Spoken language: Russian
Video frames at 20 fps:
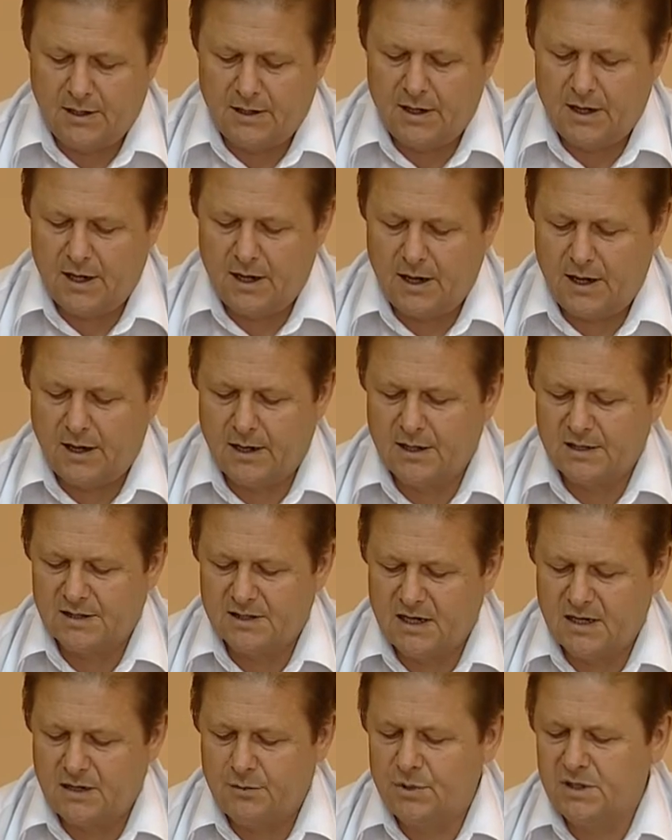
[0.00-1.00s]
для
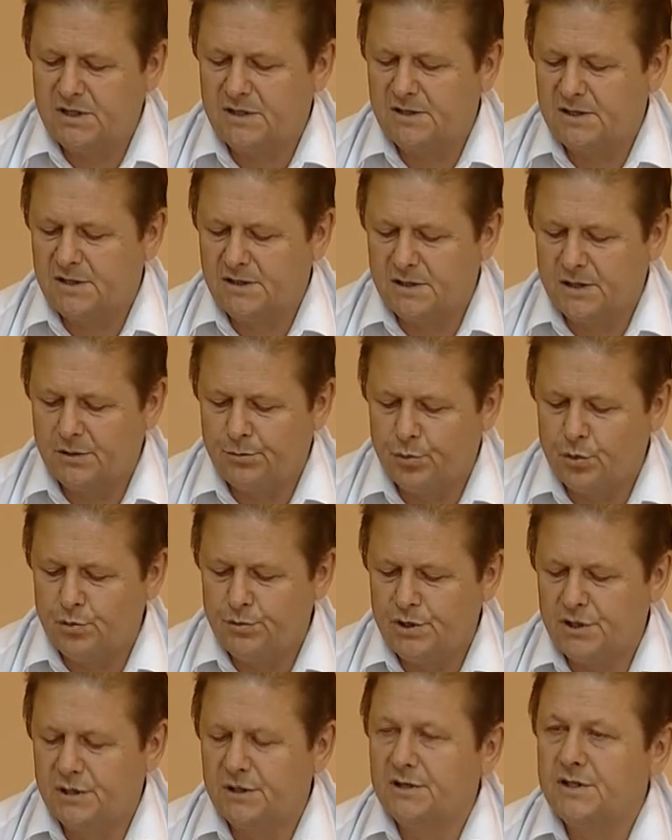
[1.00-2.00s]
оказания медицинской
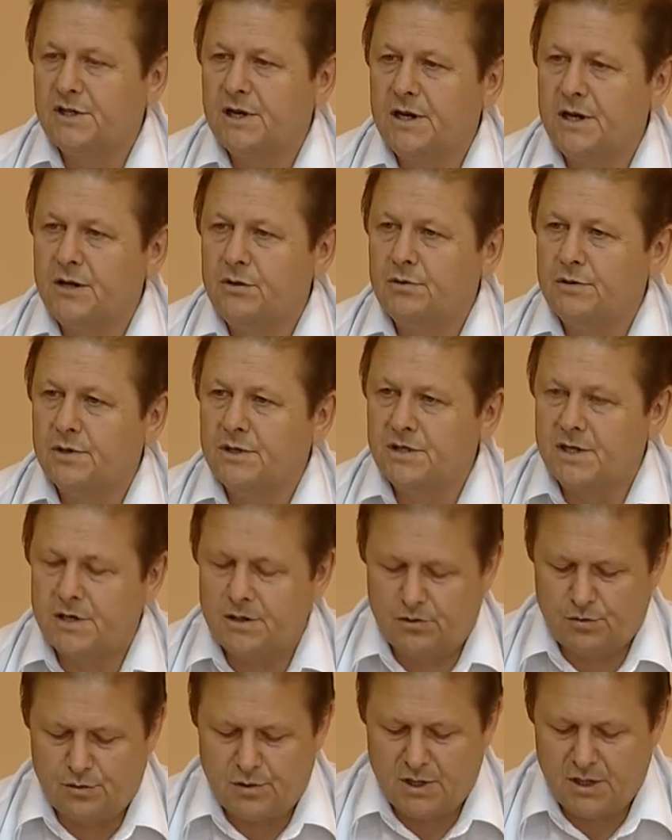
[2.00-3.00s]
помощи населению на
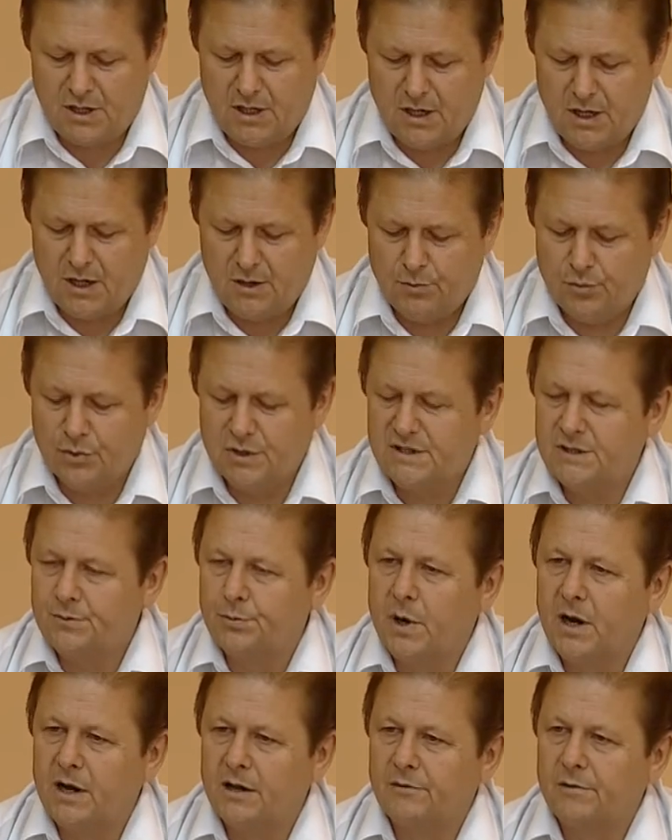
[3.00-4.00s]
территории
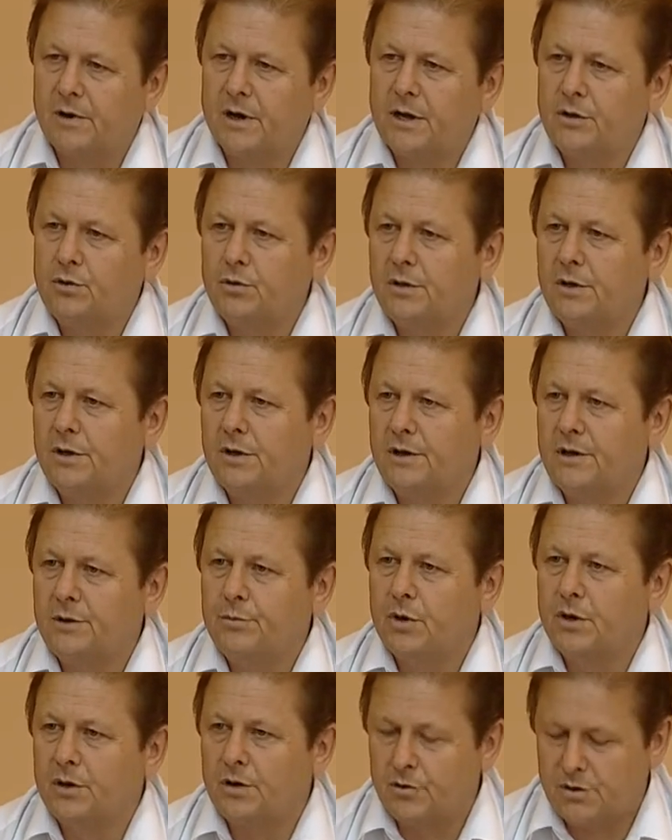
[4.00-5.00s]
муниципального района
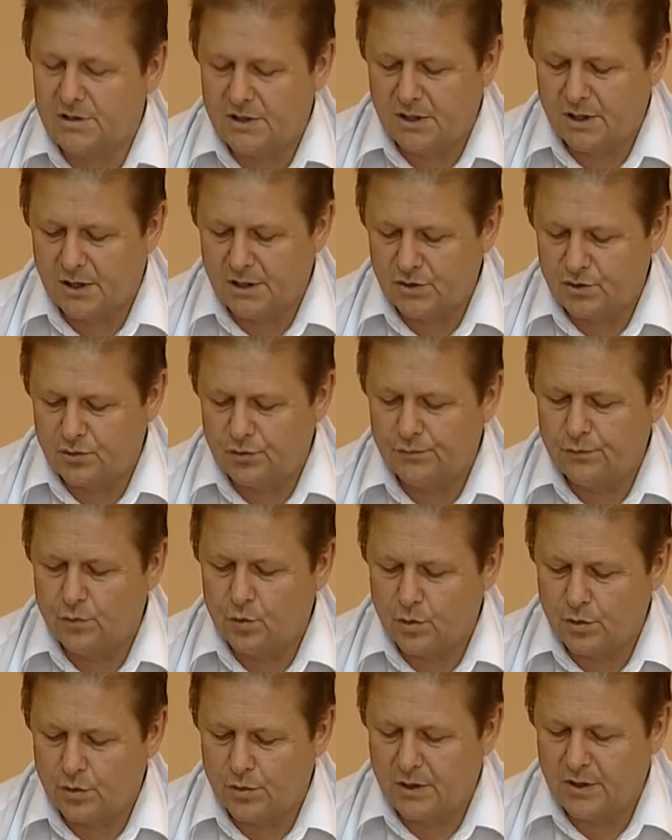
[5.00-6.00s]
либо городского
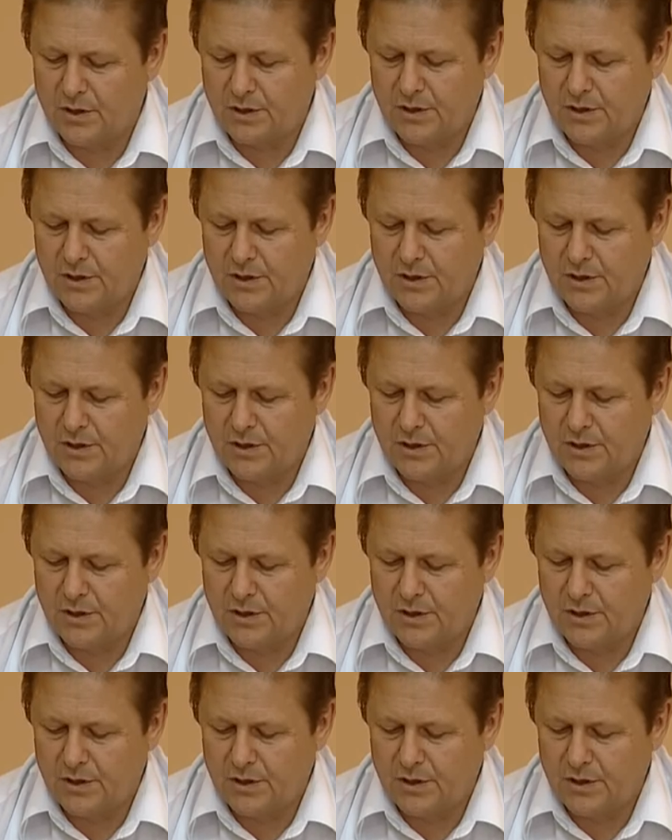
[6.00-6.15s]
округа.